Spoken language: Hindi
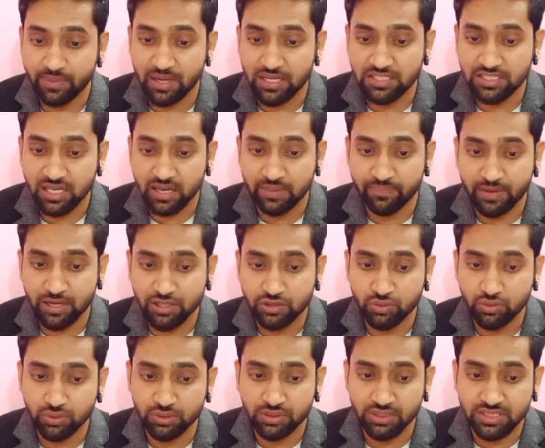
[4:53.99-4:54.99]
पाँच चार पाँच
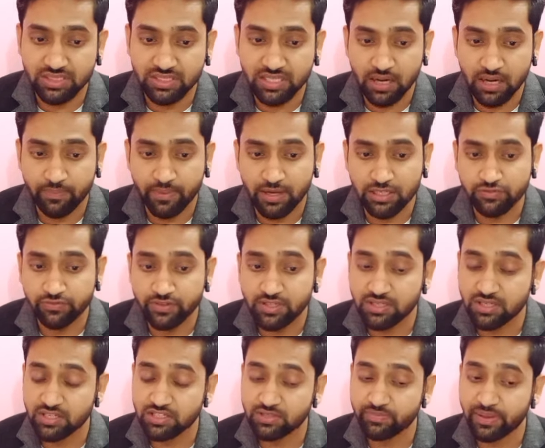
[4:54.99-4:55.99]
दो तीन चार पाँच
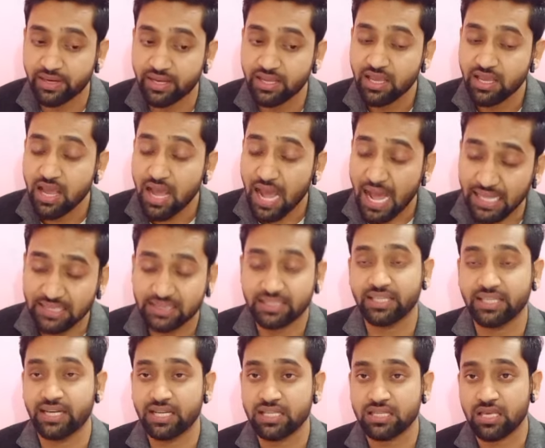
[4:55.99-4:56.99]
विजिटर्स मेरे आते
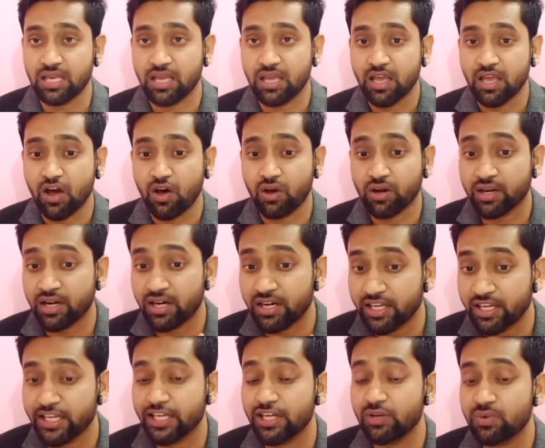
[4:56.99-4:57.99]
ही रहते हैं और कंटिन्यू